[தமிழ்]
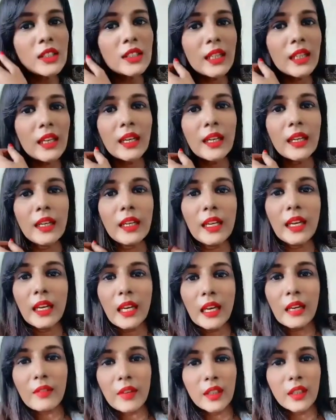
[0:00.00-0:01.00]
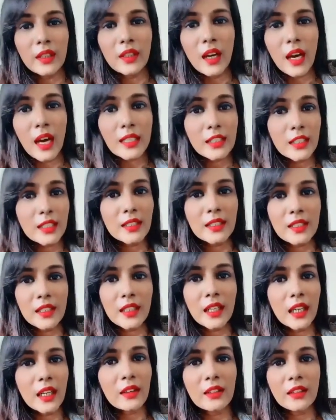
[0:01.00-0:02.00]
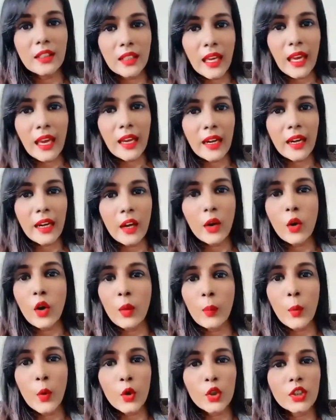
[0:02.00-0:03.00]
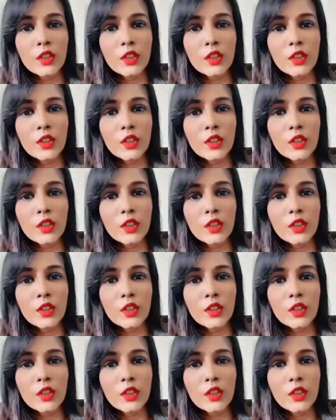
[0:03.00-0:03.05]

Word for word: நடிச்சிருந்தீங்க நீங்க ஏன் வந்து அஜித் சார் கிட்ட வந்து கேட்கல உங்க